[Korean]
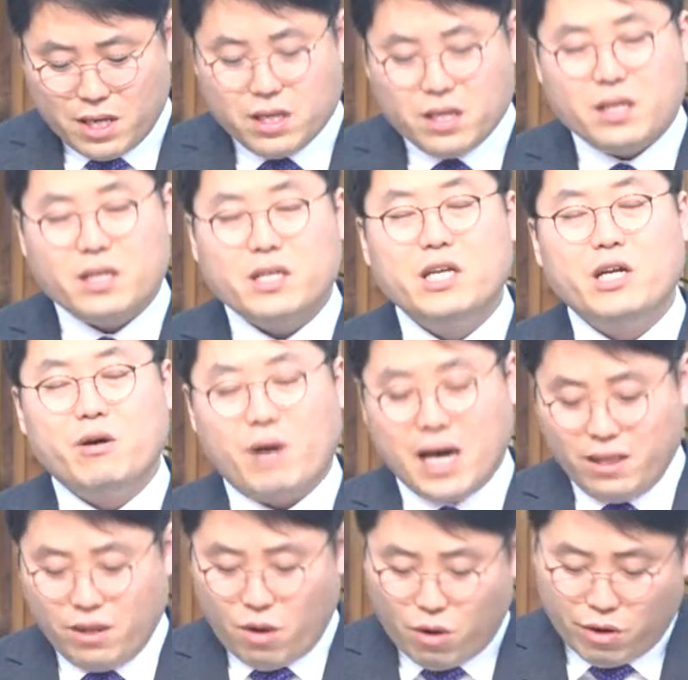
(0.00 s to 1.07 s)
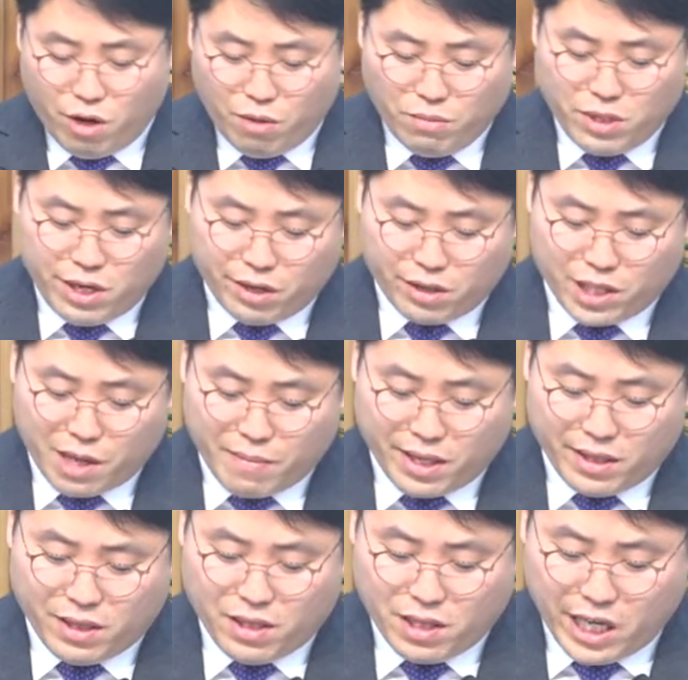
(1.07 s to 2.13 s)
이러한
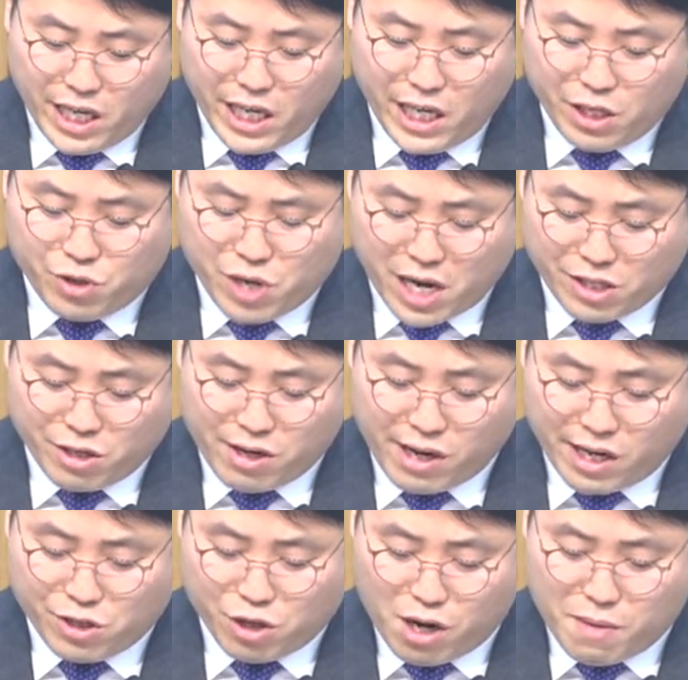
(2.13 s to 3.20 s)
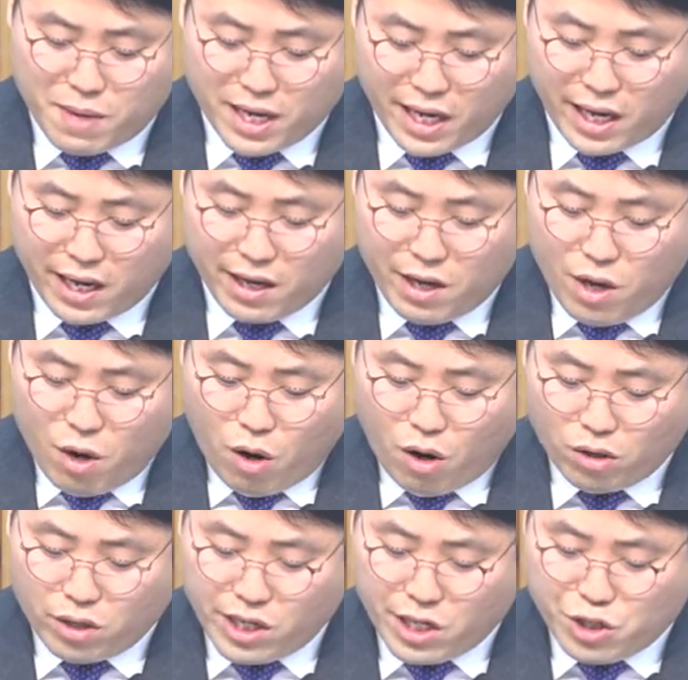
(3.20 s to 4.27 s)
어려움들이었다면 능히 좌절과 절망에
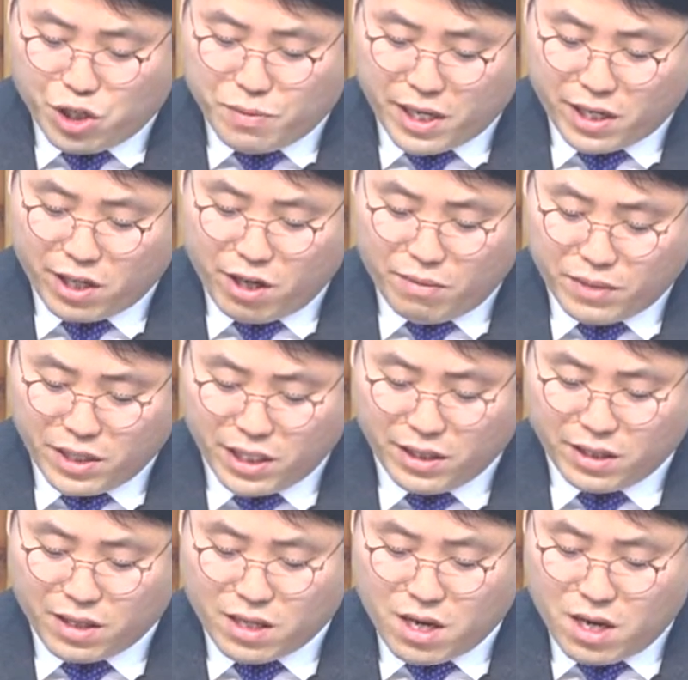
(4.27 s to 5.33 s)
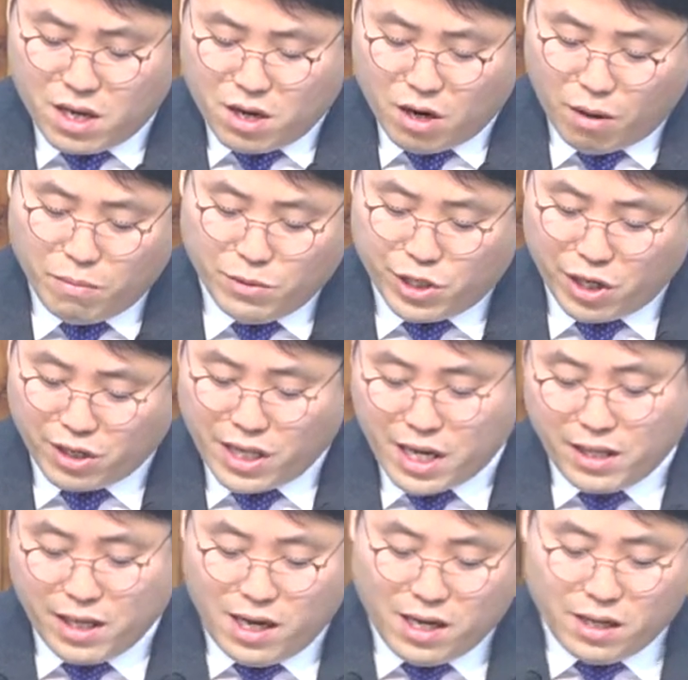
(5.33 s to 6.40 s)
허덕일 수밖에 없는 엄청난
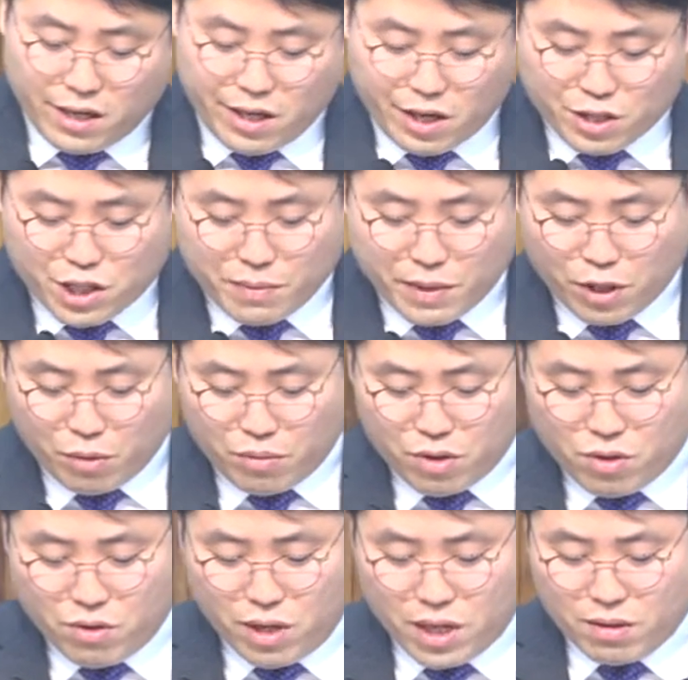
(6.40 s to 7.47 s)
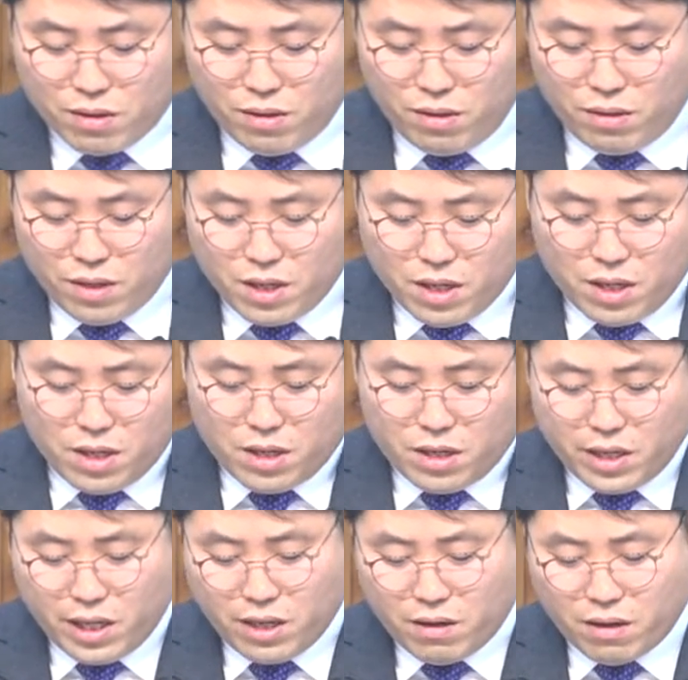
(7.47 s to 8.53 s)
일들이었음에도 불구하고
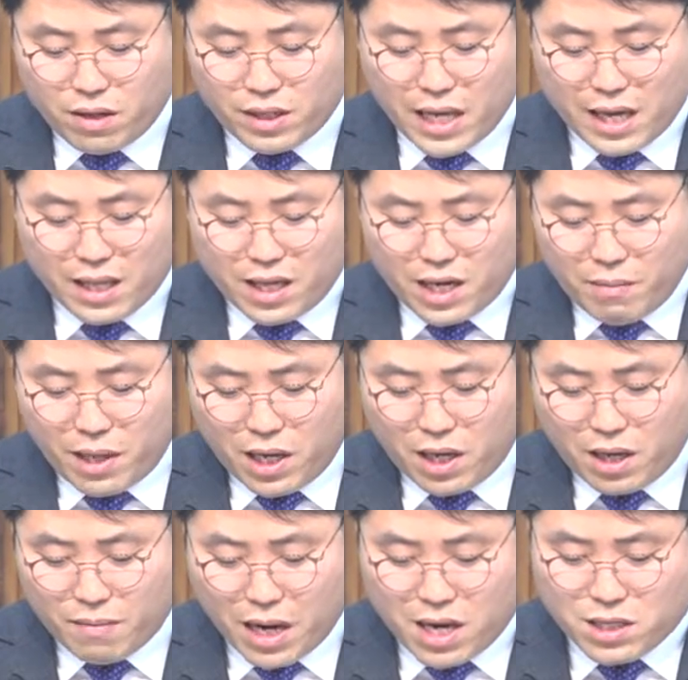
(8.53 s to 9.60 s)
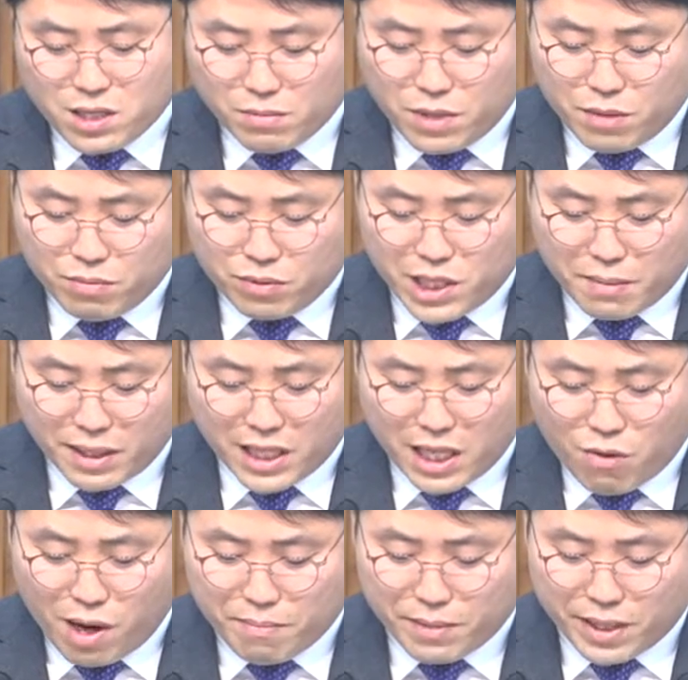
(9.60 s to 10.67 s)
링컨은 하나님의 말씀을 붙잡았다고
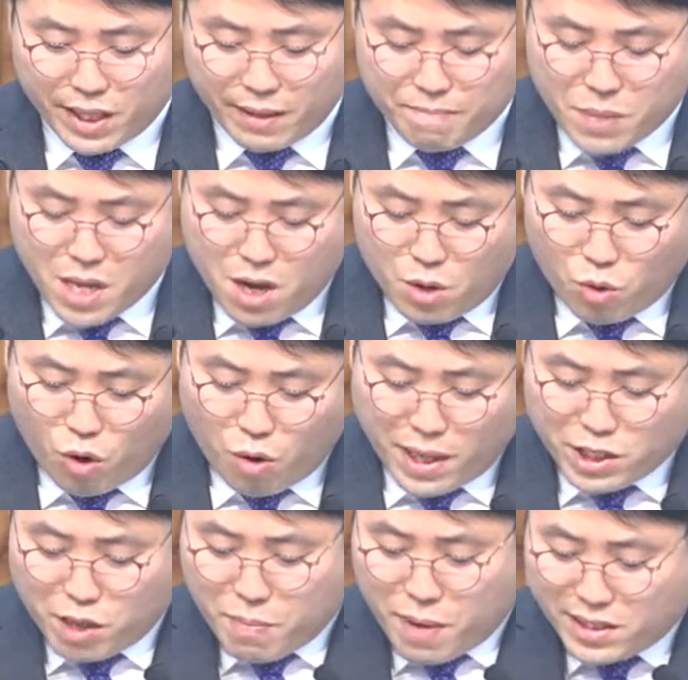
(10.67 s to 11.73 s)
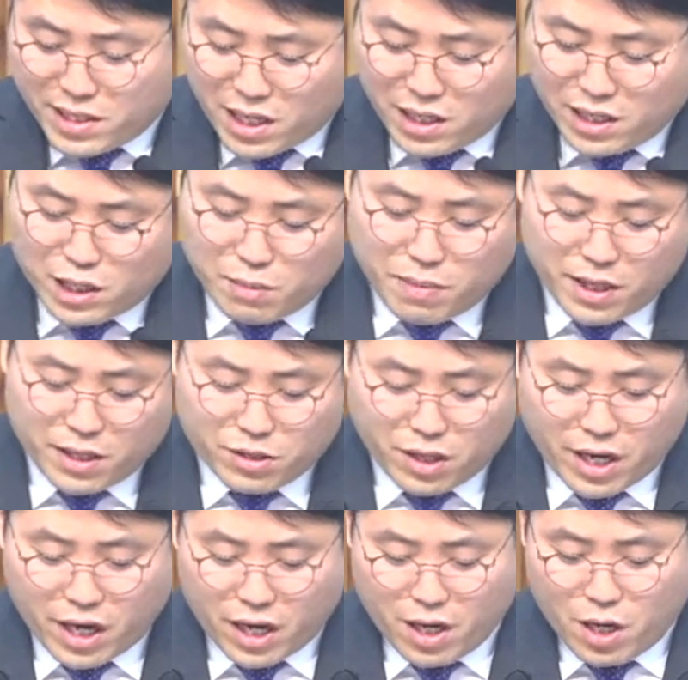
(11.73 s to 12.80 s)
합니다. 로마서 8장
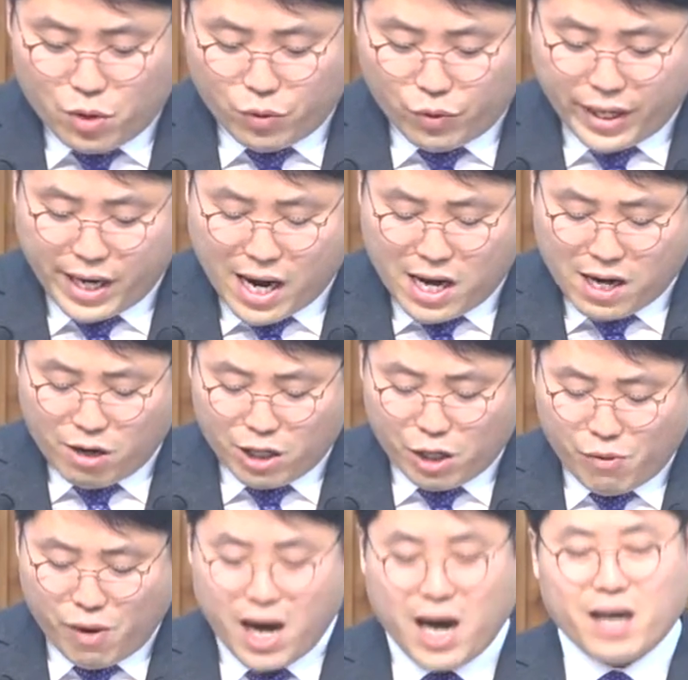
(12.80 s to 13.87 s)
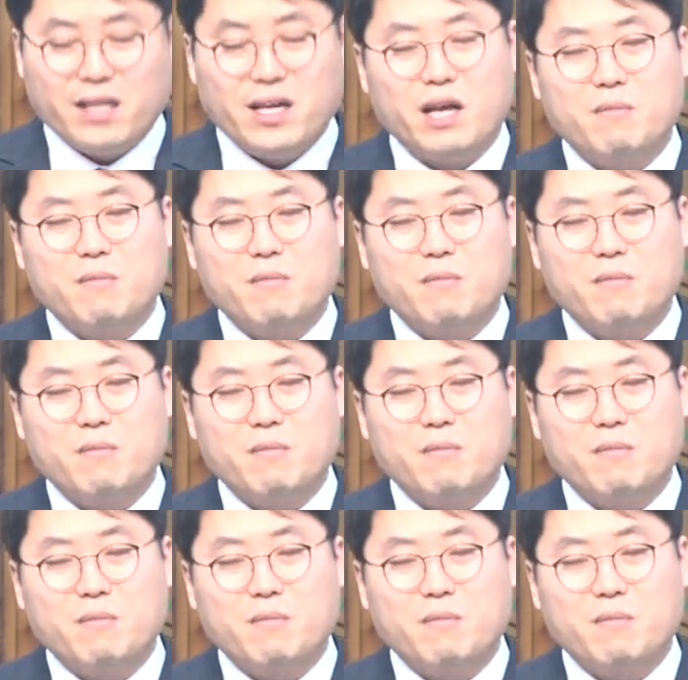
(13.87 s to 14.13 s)
28절에 우리가 알거니와 하나님을